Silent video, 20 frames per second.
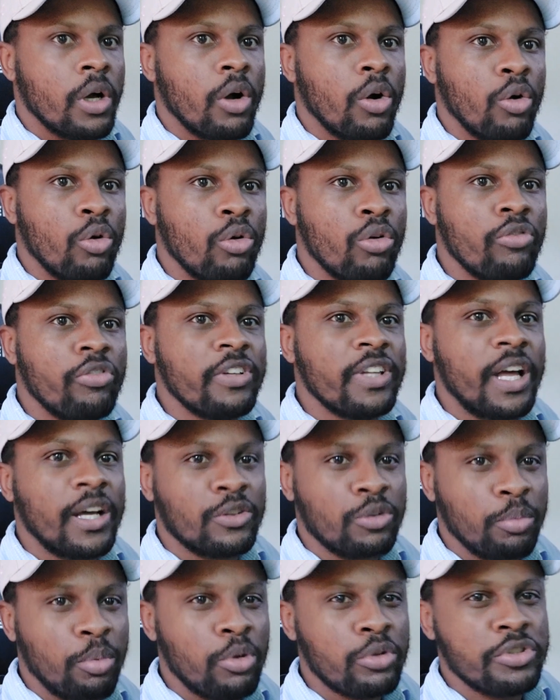Ô
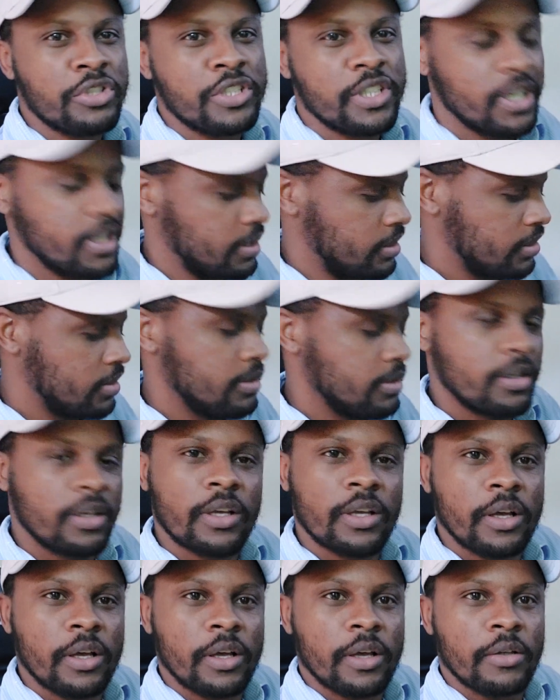Vanato, bom dia,
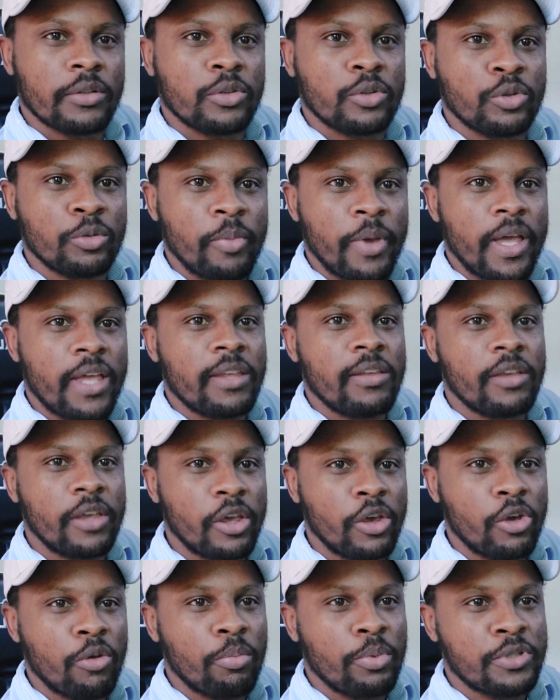tudo bem? O
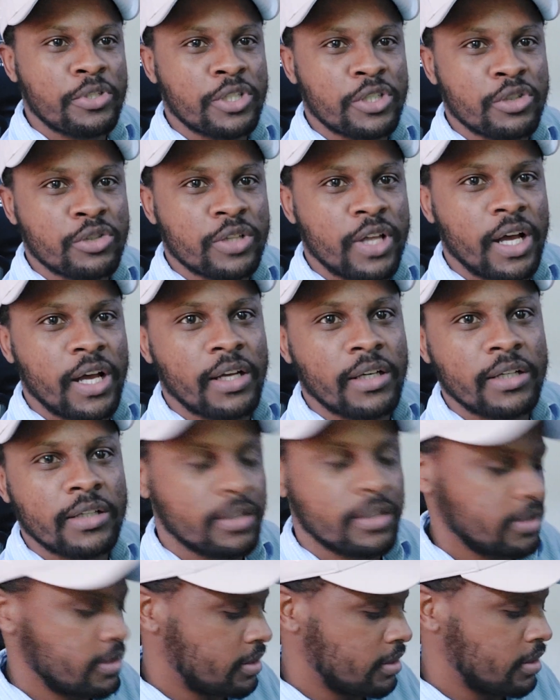que, que eu posso te ajudar?
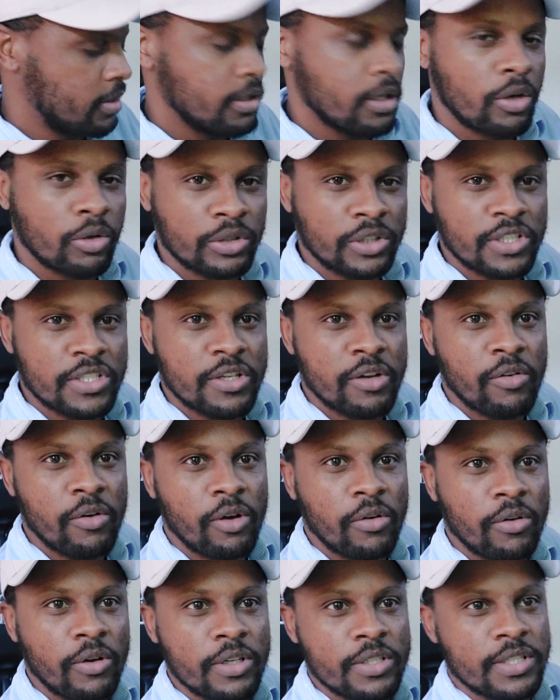Aconteceu alguma
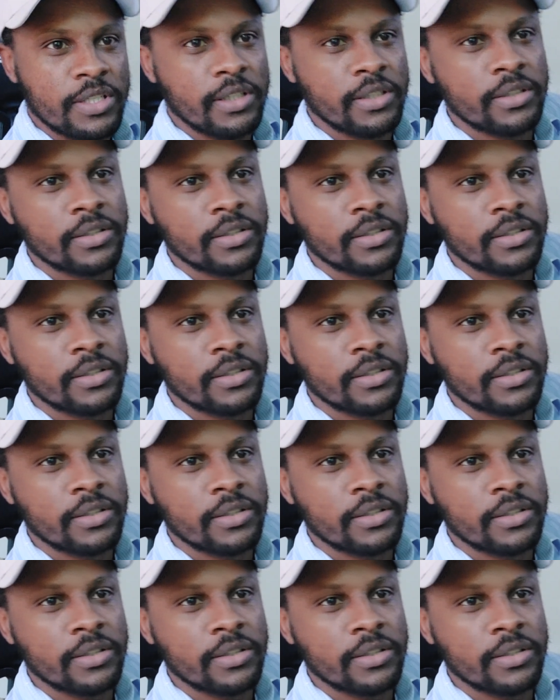coisa?